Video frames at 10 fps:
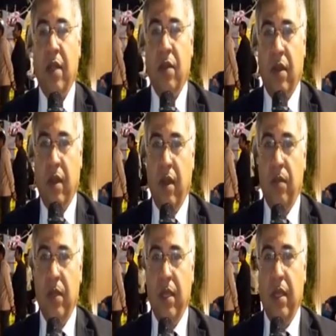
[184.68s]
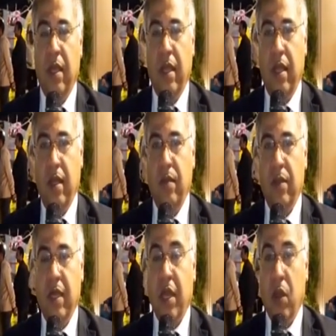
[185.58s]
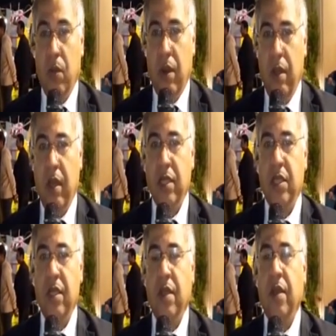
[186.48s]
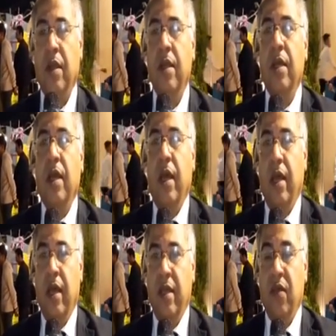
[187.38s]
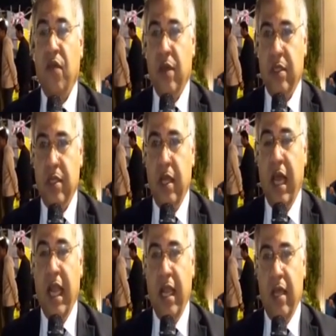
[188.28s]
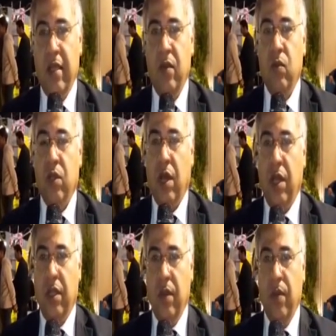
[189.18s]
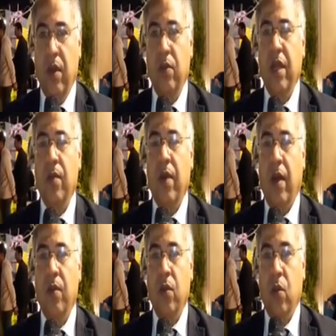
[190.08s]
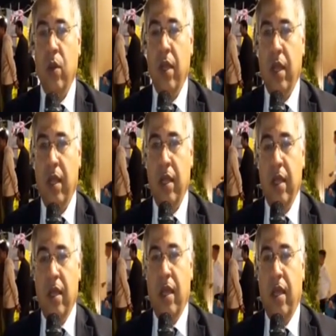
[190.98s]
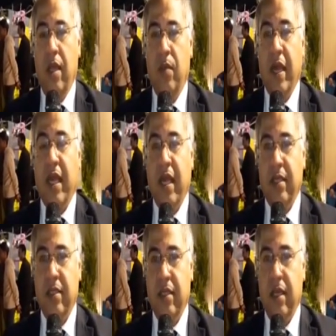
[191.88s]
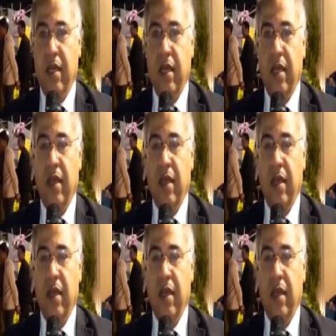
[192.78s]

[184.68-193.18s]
اعلى درجه من من الخبره عشان نقدر نفرز الحالات المتقدمه ونجمع من كل مركز